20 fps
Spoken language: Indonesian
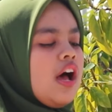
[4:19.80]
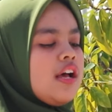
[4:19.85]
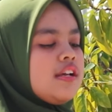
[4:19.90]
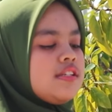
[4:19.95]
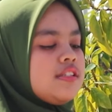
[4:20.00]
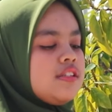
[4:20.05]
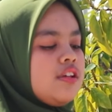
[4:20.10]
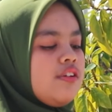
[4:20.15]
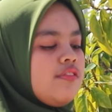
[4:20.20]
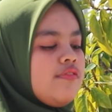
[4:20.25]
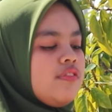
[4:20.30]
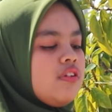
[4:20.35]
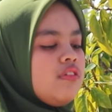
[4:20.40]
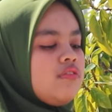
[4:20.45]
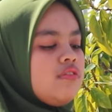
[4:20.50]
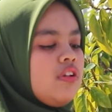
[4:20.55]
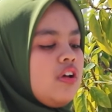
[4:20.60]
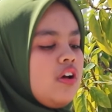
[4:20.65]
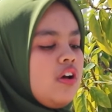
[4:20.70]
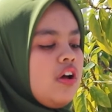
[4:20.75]

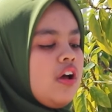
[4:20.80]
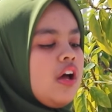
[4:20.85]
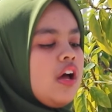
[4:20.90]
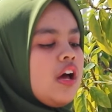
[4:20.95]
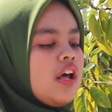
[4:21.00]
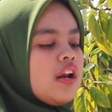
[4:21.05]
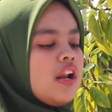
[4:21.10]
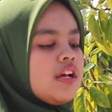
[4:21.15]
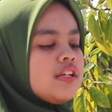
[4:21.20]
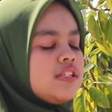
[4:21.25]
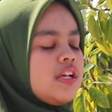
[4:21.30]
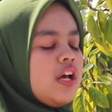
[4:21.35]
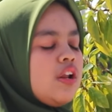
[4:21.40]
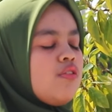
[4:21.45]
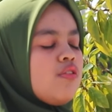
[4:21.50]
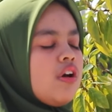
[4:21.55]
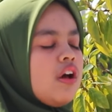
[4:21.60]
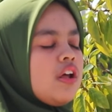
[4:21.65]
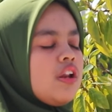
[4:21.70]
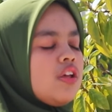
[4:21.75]
astaghfirullah,
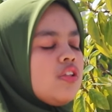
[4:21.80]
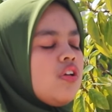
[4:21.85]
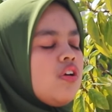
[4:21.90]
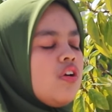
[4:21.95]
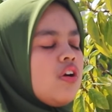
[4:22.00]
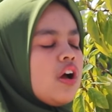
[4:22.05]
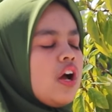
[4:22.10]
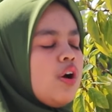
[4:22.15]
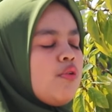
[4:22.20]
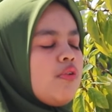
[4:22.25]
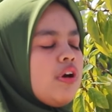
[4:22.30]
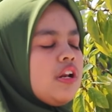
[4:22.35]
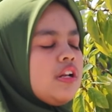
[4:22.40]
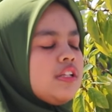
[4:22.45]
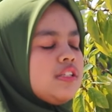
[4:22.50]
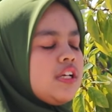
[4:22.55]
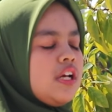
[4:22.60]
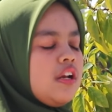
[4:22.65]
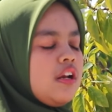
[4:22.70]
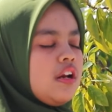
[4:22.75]
nas'aluka ridhaka wal
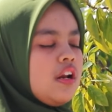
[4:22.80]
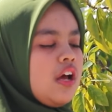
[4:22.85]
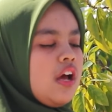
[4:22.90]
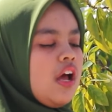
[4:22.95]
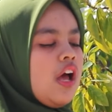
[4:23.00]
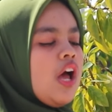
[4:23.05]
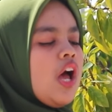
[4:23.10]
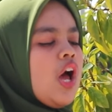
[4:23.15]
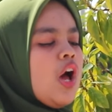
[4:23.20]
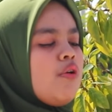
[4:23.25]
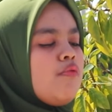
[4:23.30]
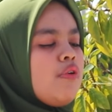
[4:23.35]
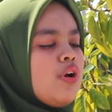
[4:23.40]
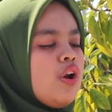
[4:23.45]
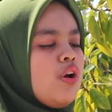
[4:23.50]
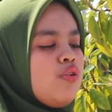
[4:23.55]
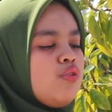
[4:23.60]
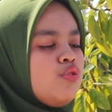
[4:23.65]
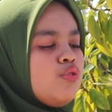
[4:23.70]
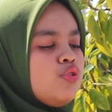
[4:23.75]
jannah wa
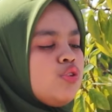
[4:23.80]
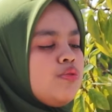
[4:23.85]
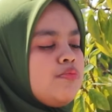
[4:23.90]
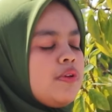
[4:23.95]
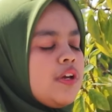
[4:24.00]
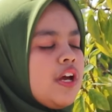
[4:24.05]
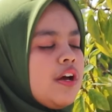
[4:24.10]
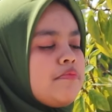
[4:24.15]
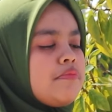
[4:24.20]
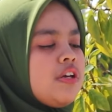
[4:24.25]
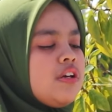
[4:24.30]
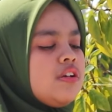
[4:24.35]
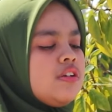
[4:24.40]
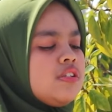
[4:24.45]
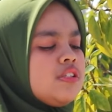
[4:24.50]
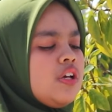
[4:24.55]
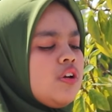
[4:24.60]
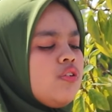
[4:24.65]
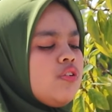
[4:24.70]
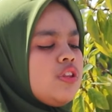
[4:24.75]
na'udzubika min
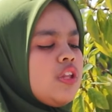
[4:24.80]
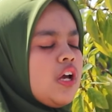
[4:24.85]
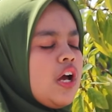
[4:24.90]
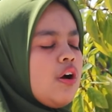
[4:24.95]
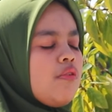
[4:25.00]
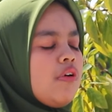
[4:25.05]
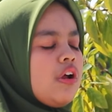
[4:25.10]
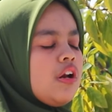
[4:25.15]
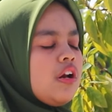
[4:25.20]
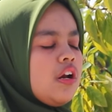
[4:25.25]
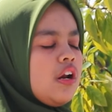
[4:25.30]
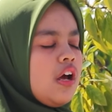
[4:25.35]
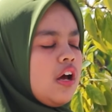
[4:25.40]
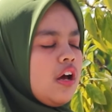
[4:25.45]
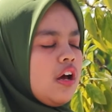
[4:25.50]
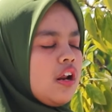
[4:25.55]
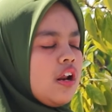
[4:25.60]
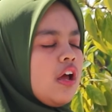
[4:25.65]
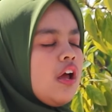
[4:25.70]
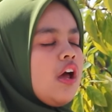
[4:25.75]
sahwatika wan
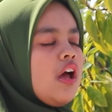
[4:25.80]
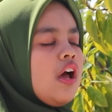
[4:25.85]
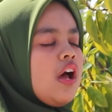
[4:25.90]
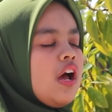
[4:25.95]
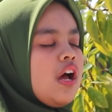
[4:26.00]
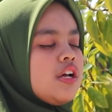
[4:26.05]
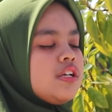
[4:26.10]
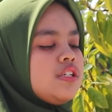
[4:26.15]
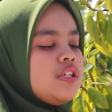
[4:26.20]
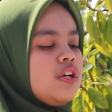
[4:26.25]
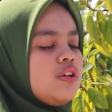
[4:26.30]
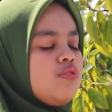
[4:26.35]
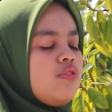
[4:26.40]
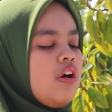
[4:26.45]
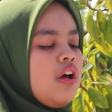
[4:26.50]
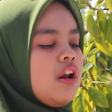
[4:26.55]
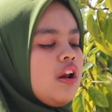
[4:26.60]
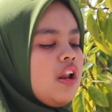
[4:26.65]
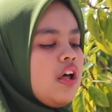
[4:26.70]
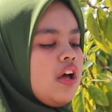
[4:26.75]
nar. Asyhadu
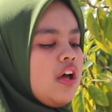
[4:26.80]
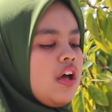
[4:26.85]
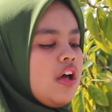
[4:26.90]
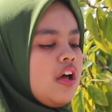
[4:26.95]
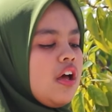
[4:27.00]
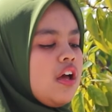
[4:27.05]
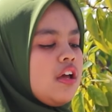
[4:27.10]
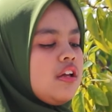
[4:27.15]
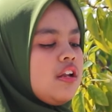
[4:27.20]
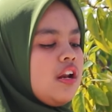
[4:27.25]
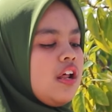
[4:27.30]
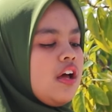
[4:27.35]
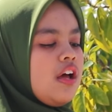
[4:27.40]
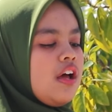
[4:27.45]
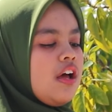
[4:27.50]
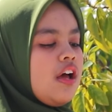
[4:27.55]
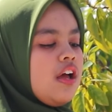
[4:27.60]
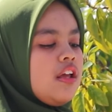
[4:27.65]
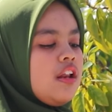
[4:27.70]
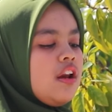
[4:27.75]
an la
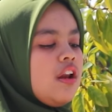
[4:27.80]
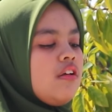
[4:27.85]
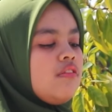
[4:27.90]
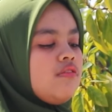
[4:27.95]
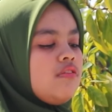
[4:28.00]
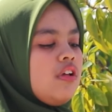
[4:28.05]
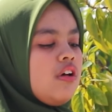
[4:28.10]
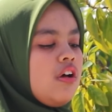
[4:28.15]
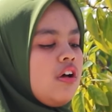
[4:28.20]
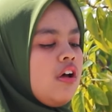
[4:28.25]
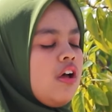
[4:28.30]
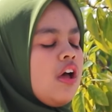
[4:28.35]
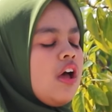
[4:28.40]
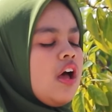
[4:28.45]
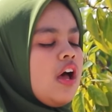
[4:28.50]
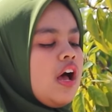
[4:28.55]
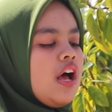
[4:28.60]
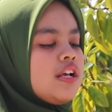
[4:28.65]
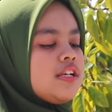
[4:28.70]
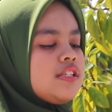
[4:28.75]
ilaha illallah,
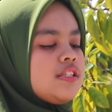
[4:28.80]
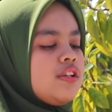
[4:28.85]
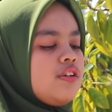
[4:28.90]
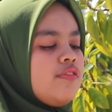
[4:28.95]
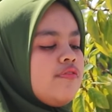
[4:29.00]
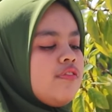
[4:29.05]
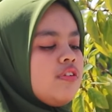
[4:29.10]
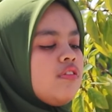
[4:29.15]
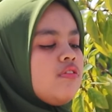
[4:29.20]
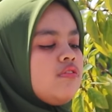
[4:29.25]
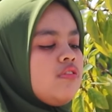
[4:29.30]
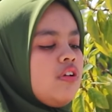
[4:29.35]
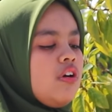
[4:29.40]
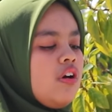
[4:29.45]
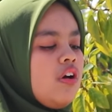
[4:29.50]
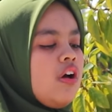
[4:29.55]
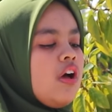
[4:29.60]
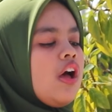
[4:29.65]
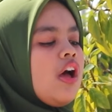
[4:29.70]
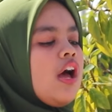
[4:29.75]

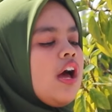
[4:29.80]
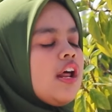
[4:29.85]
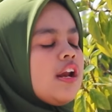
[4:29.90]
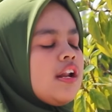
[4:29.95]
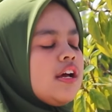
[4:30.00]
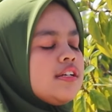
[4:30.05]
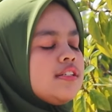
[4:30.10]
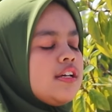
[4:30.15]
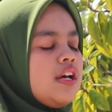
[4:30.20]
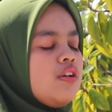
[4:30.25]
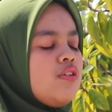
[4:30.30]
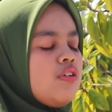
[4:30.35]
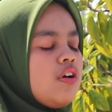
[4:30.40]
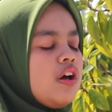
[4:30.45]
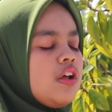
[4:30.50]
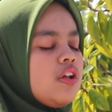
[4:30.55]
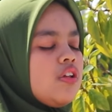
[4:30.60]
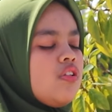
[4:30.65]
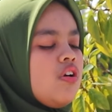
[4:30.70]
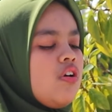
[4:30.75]
astaghfirullah,
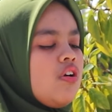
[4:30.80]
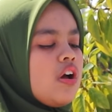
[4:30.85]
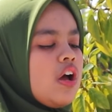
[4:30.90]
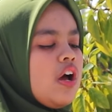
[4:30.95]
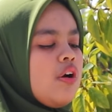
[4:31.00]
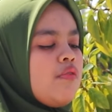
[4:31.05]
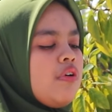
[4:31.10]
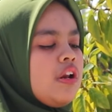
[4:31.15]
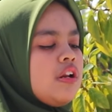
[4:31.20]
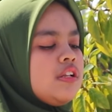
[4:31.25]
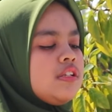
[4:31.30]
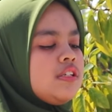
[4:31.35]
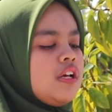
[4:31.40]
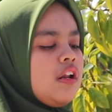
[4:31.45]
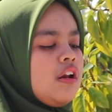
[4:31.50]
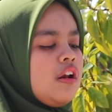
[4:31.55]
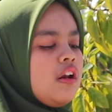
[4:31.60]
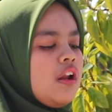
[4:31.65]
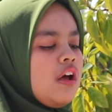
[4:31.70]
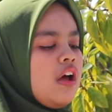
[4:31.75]
nas'aluka ridhaka wal
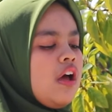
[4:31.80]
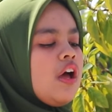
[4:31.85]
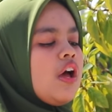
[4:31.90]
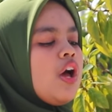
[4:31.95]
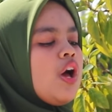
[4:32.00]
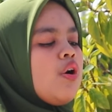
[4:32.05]
jannah